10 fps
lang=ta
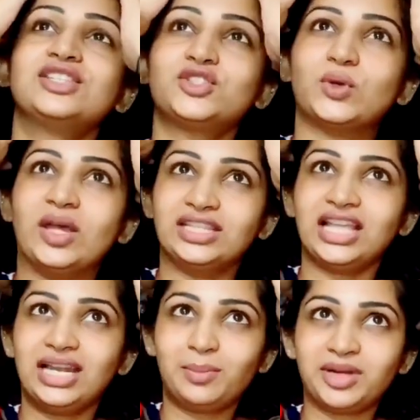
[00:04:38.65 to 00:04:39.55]
ஸோ
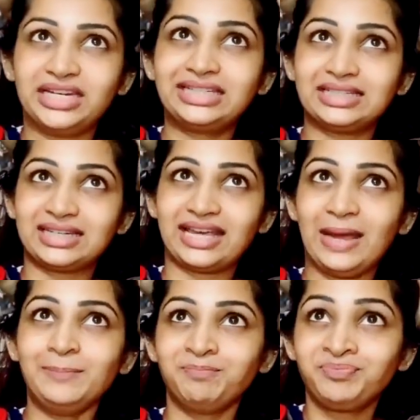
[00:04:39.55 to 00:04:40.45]
அதுதான் நான் பண்ணிகிட்டு
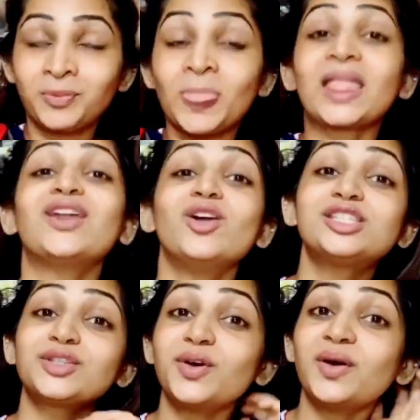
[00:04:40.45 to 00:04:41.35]
இருக்கேன் And
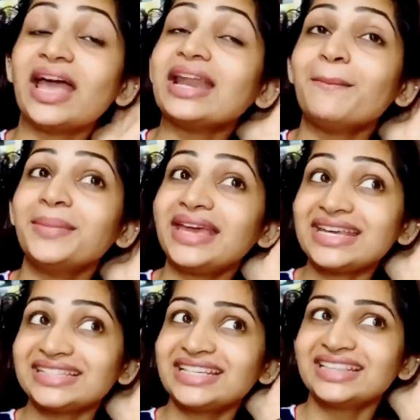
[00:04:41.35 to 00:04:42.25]
also an
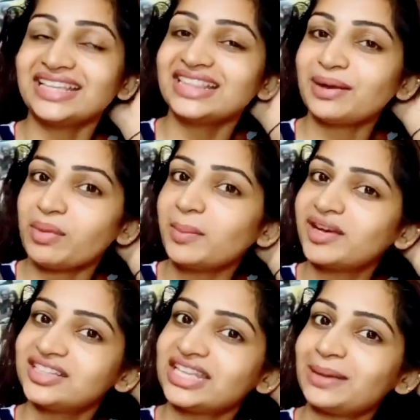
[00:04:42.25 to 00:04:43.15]
amazing thing that
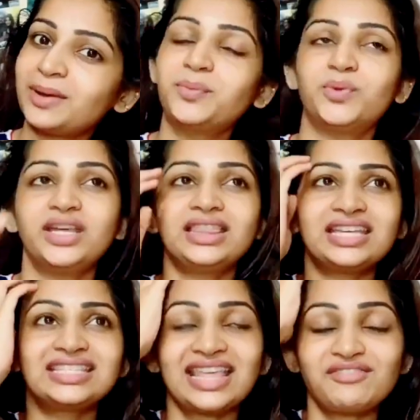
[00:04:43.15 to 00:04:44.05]
Mama Earth came up with
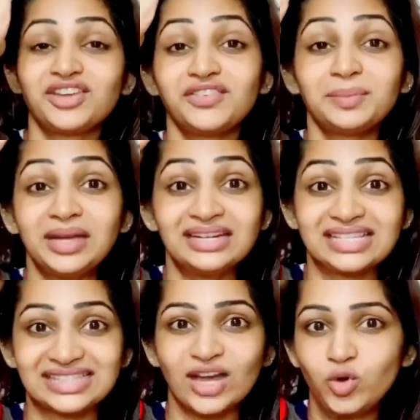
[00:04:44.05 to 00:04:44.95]
is they've given me a
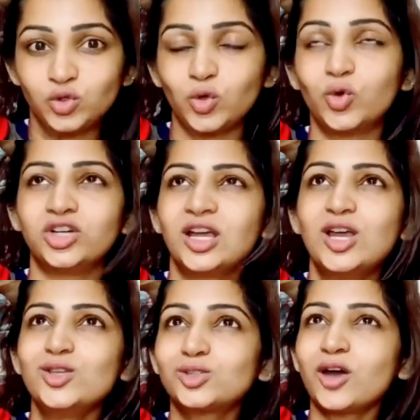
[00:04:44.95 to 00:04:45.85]
discount code.
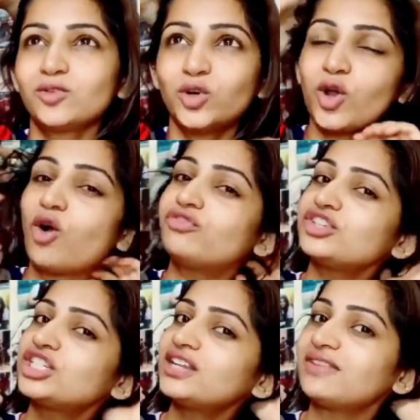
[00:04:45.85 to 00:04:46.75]
ஸோ அவங்களோட
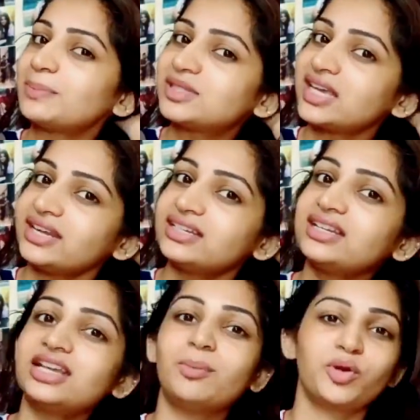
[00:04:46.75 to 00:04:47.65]
ஒஃபிஷியல்
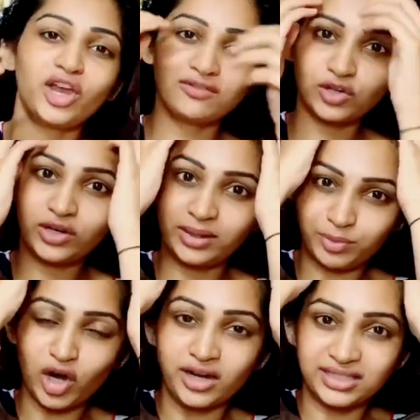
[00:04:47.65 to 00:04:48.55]
வெப்சைட்டில் நீங்கள் போய் அவங்களோட
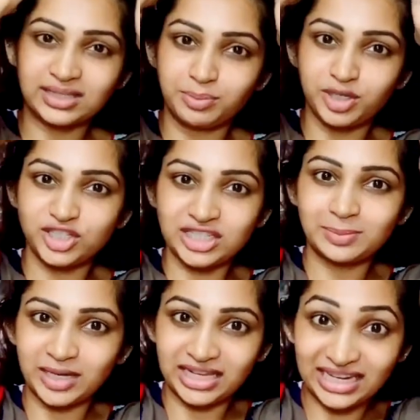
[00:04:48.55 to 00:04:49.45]
ப்ராடக்ட்ஸை பர்ச்சேஸ்
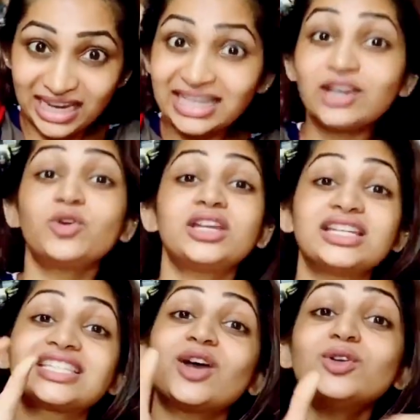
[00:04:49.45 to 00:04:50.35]
பண்ணிங்கன்னா என்னோட
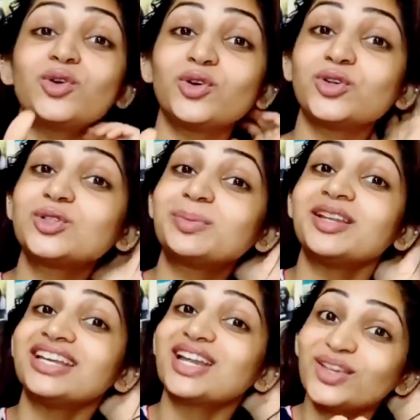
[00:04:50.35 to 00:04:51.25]
டிஸ்கவுண்ட் கோட் யூஸ்
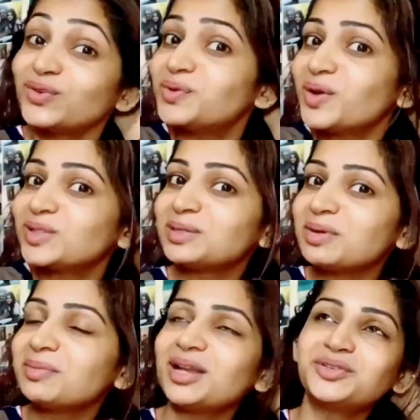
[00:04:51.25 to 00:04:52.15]
பண்ணிங்கன்னா யூ வில் ஆல்சோ
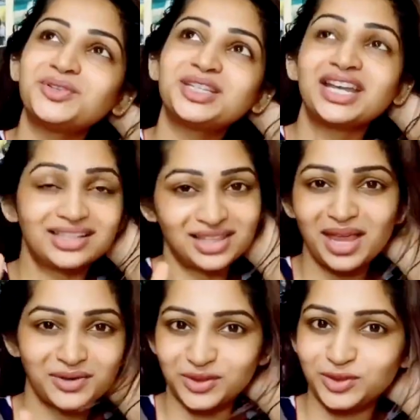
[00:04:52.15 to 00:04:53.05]
பி பெனிஃபிட்டட்
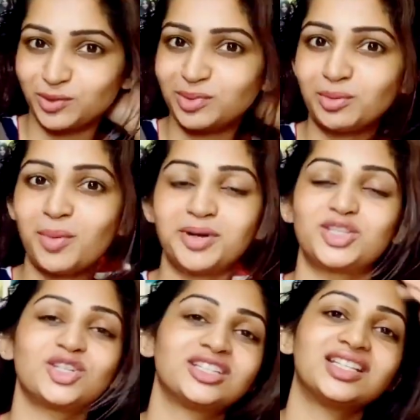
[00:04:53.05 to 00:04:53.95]
அதுதான் எனக்கு வந்து ரொம்ப ரொம்ப
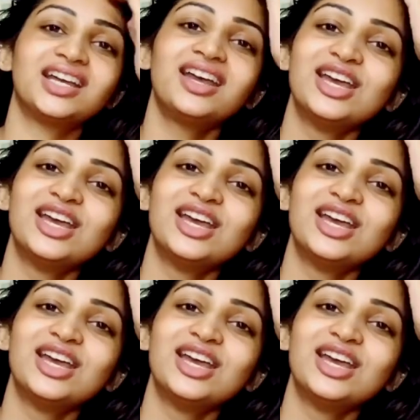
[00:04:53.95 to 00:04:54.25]
பிடிச்சிருந்தது